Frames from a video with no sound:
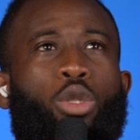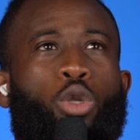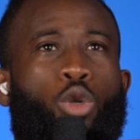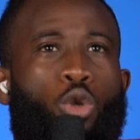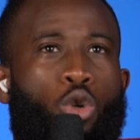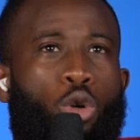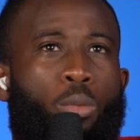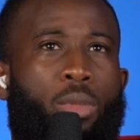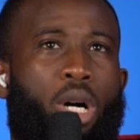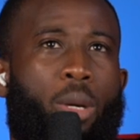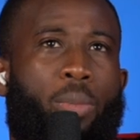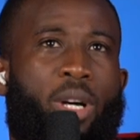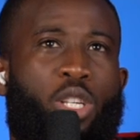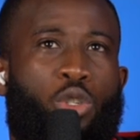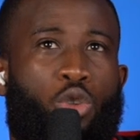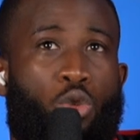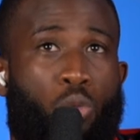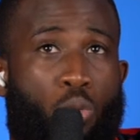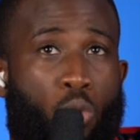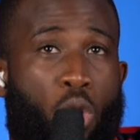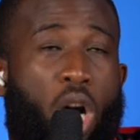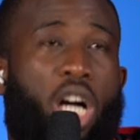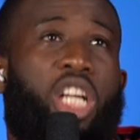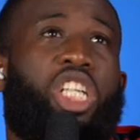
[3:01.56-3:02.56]
de combat parce que
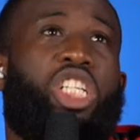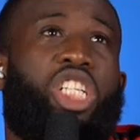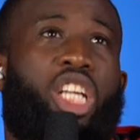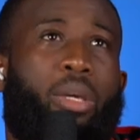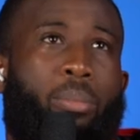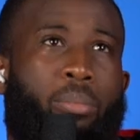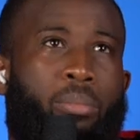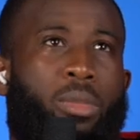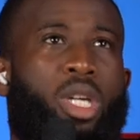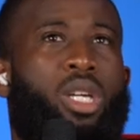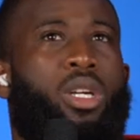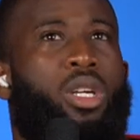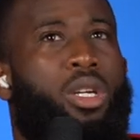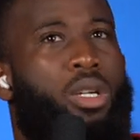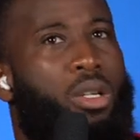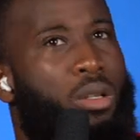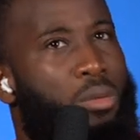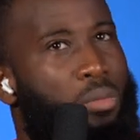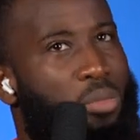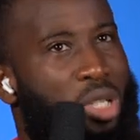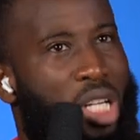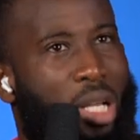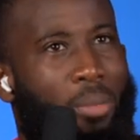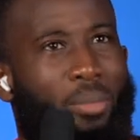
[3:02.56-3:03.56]
moi, j'aime
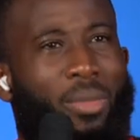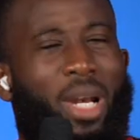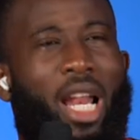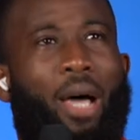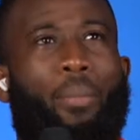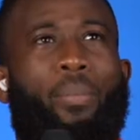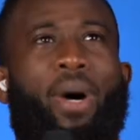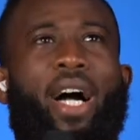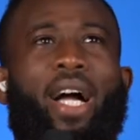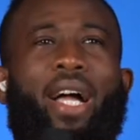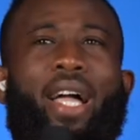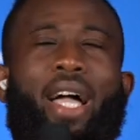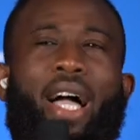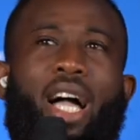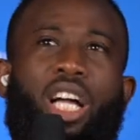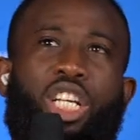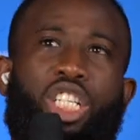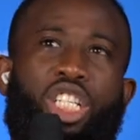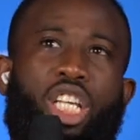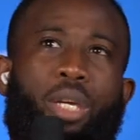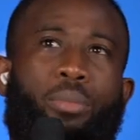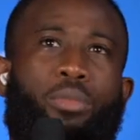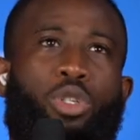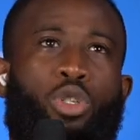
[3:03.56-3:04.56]
la bagarre,
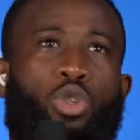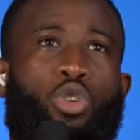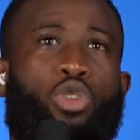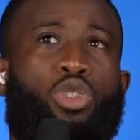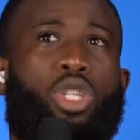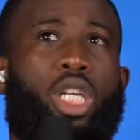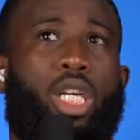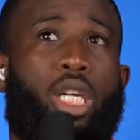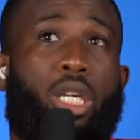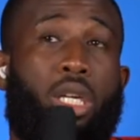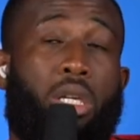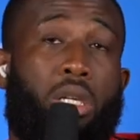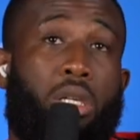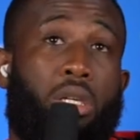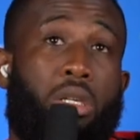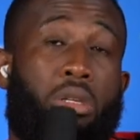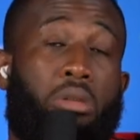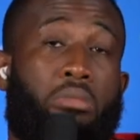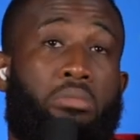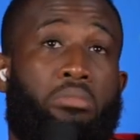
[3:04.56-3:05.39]
j'aime choses et.